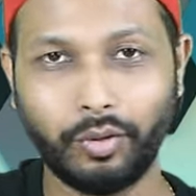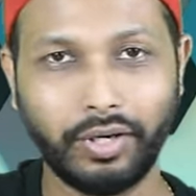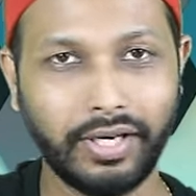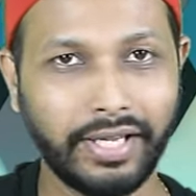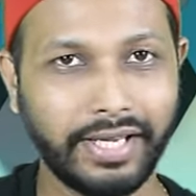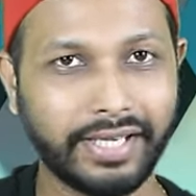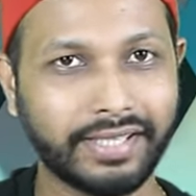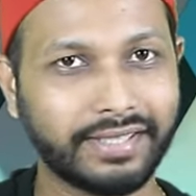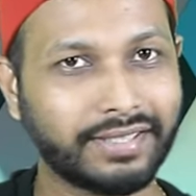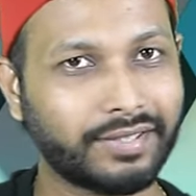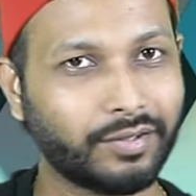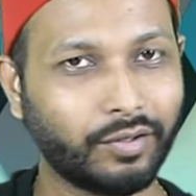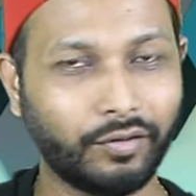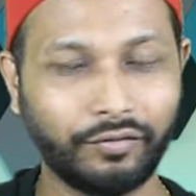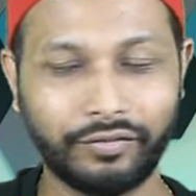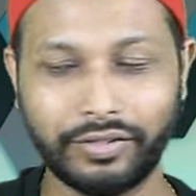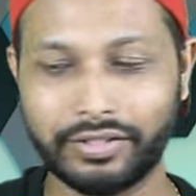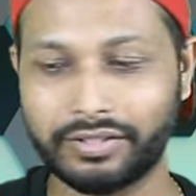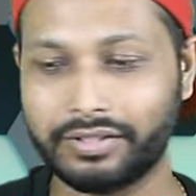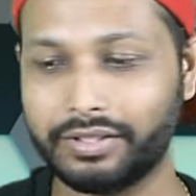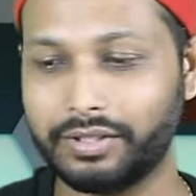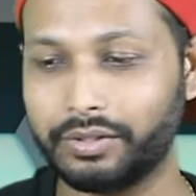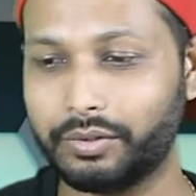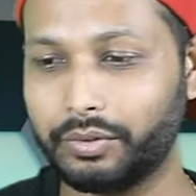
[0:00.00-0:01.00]
फोर लेग्स
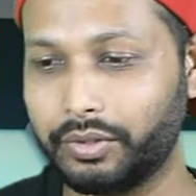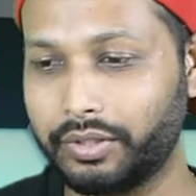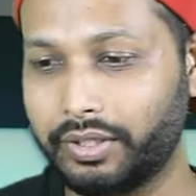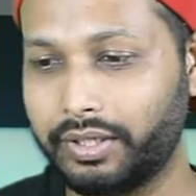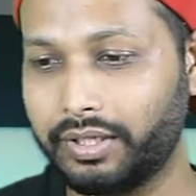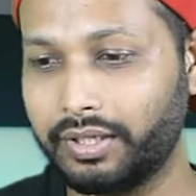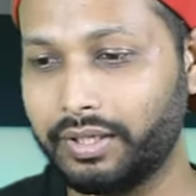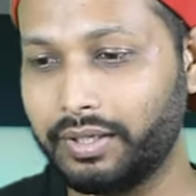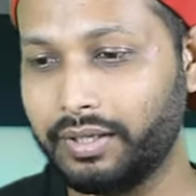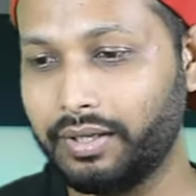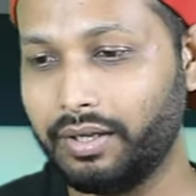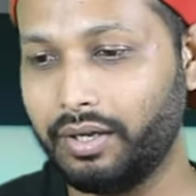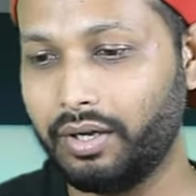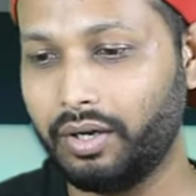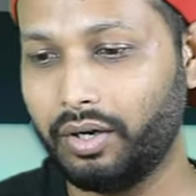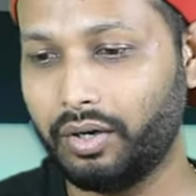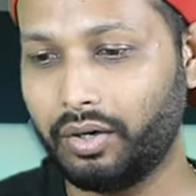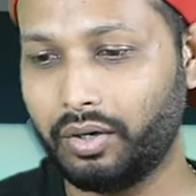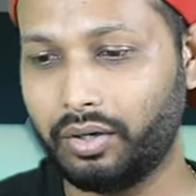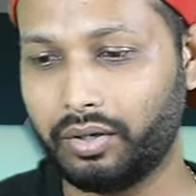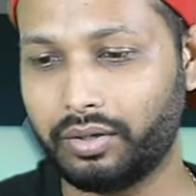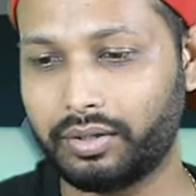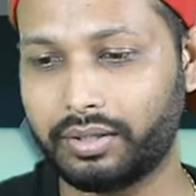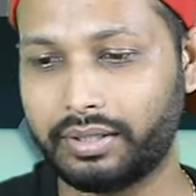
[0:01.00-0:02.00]
ऑब्वियसली गुड
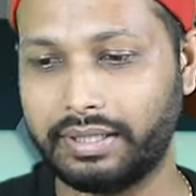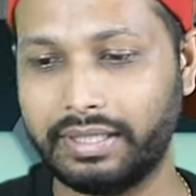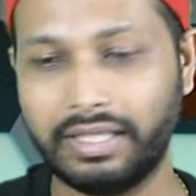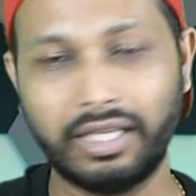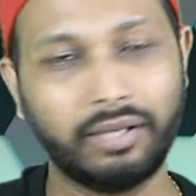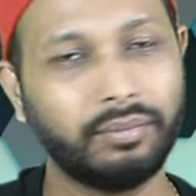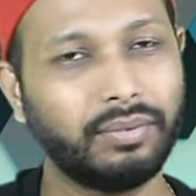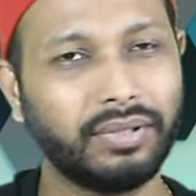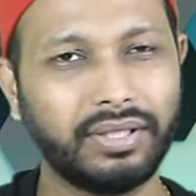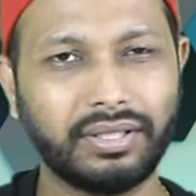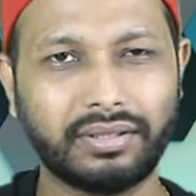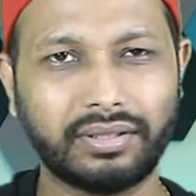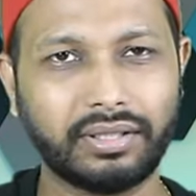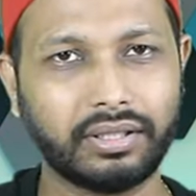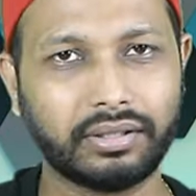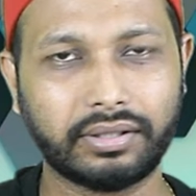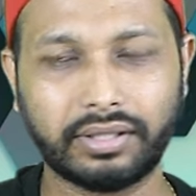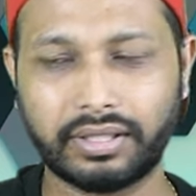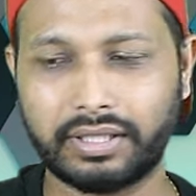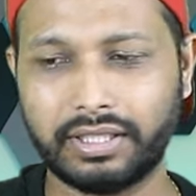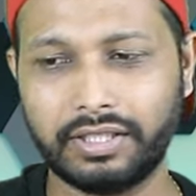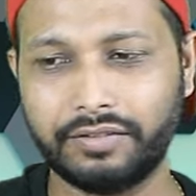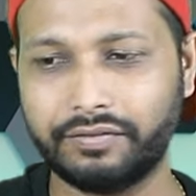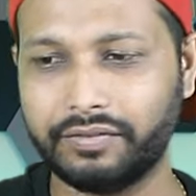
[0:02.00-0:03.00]
और ये भी
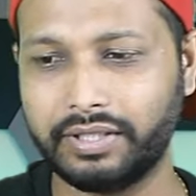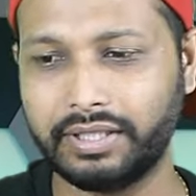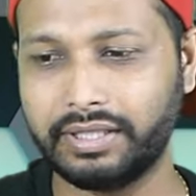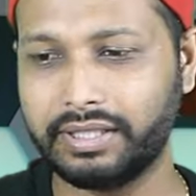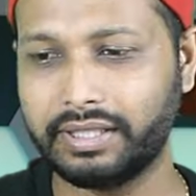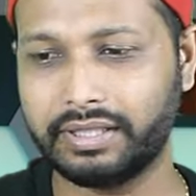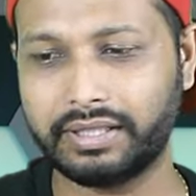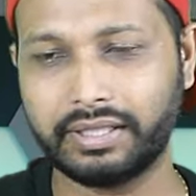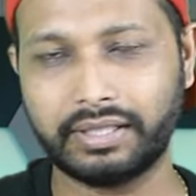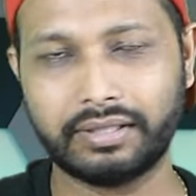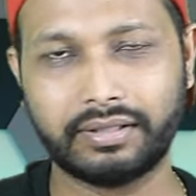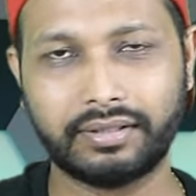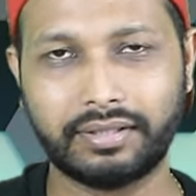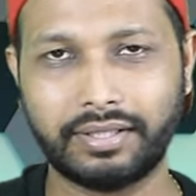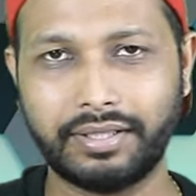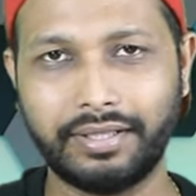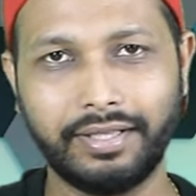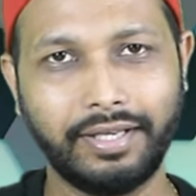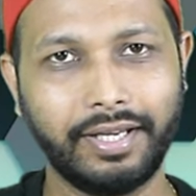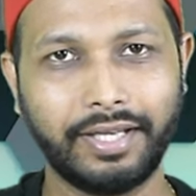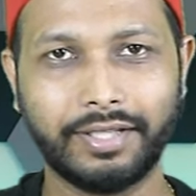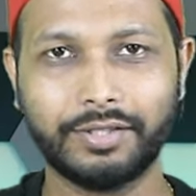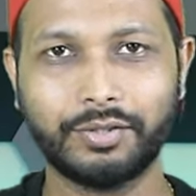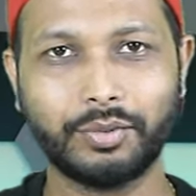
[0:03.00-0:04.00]
इतना तकलीफ नहीं देता
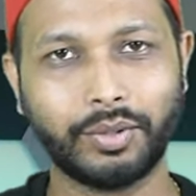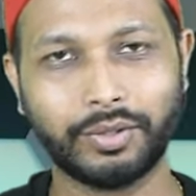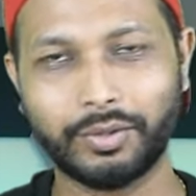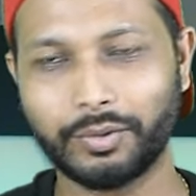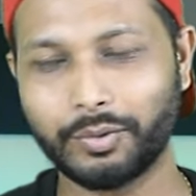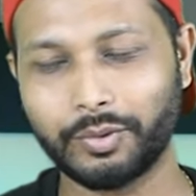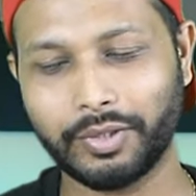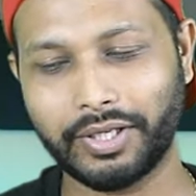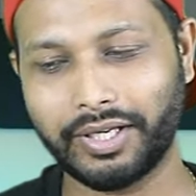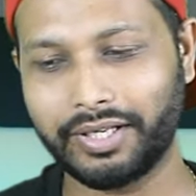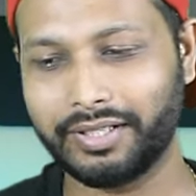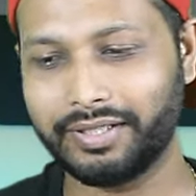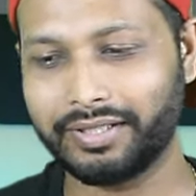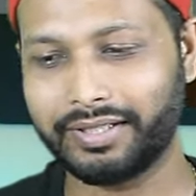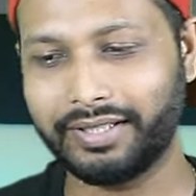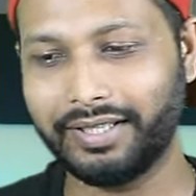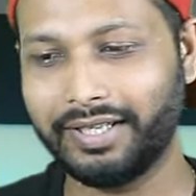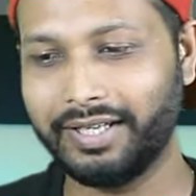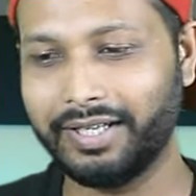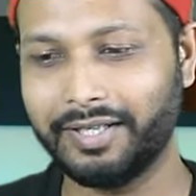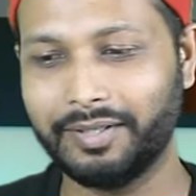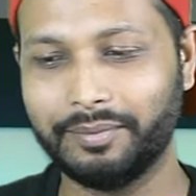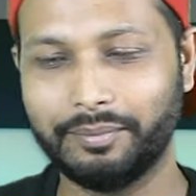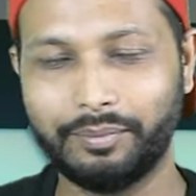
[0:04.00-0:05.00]
थ्री लेग्स हुआ तो क्या
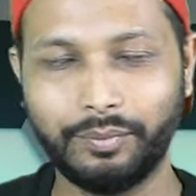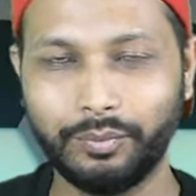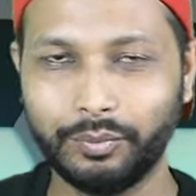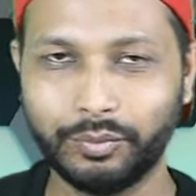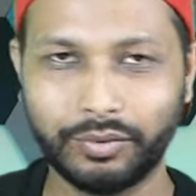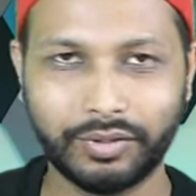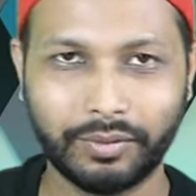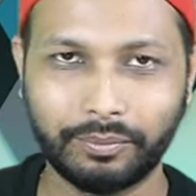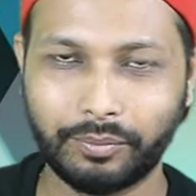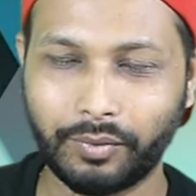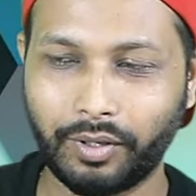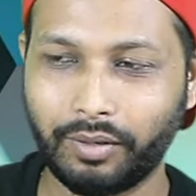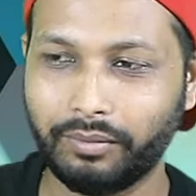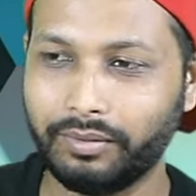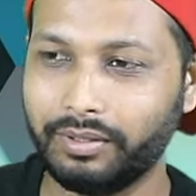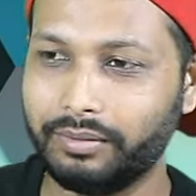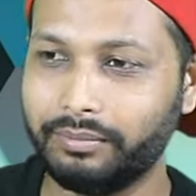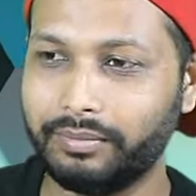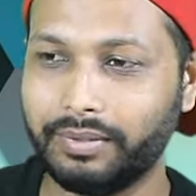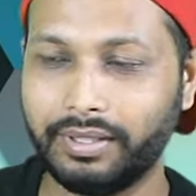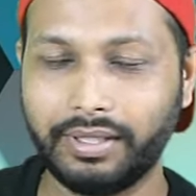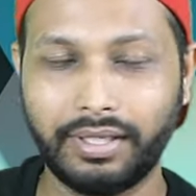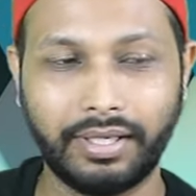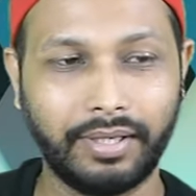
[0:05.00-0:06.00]
क्या है उतना
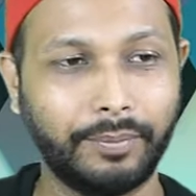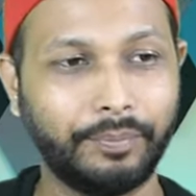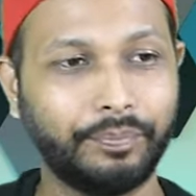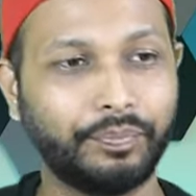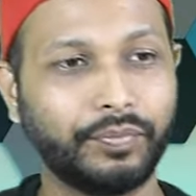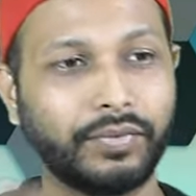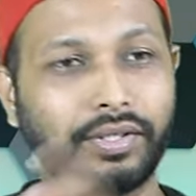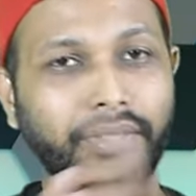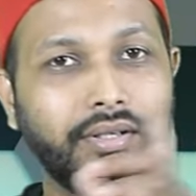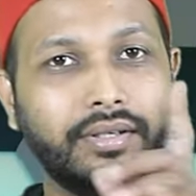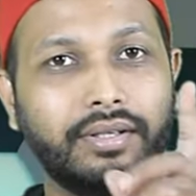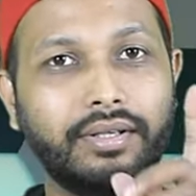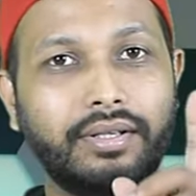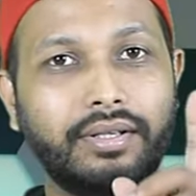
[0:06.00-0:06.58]
प्रॉब्लम नहीं है